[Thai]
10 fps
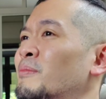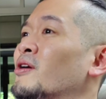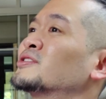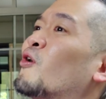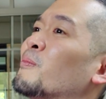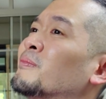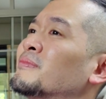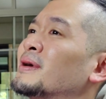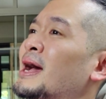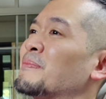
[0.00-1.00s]
เหมาะสม
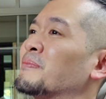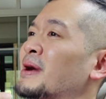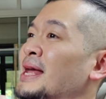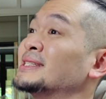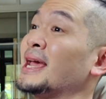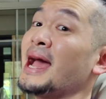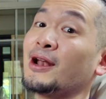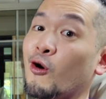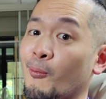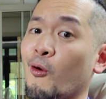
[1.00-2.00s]
กับการใช้
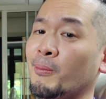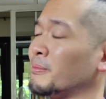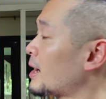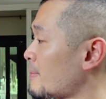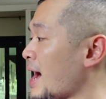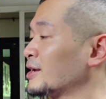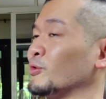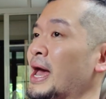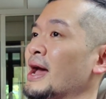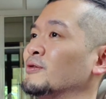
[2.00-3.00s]
งานของผมมากๆ
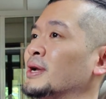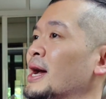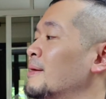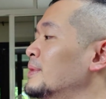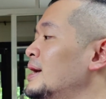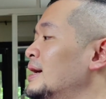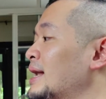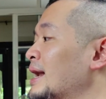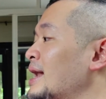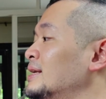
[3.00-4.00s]
อยู่แล้วนะครับ
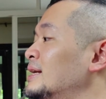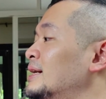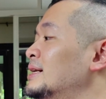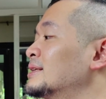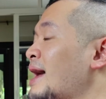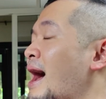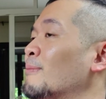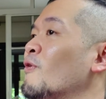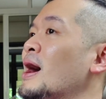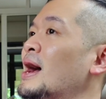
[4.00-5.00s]
ดังนั้น
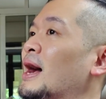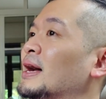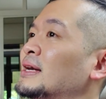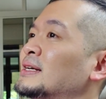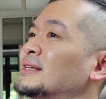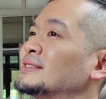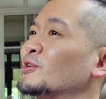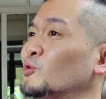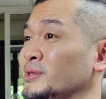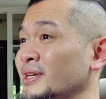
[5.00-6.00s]
ถามว่า
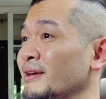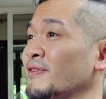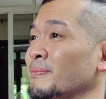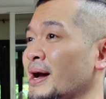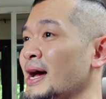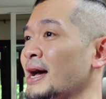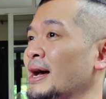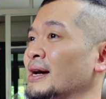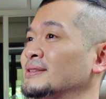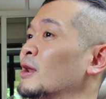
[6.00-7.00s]
เจ้าตัว C Flip
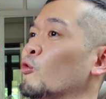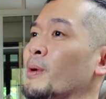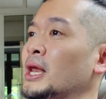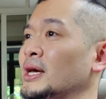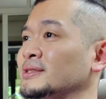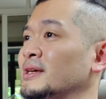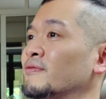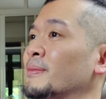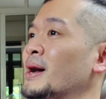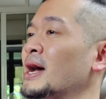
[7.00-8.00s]
5สรุปให้เลย C
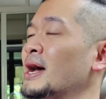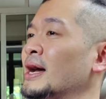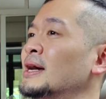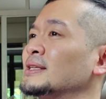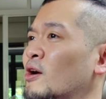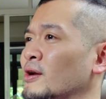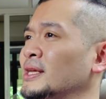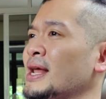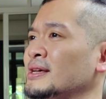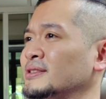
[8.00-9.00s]
Flip 5ตอน
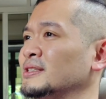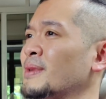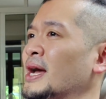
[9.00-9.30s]
นี้น่าซื้อ